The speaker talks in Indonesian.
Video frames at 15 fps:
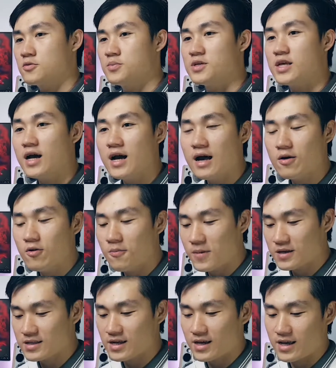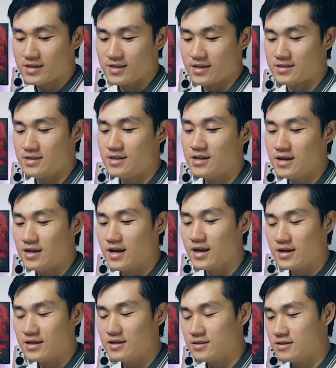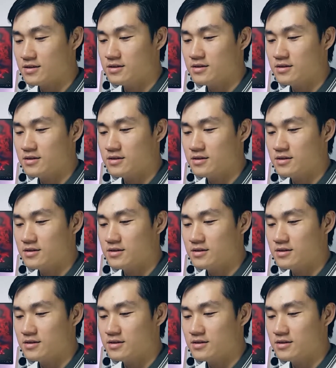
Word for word: bisa nggak gue pasang SSD dan harddisk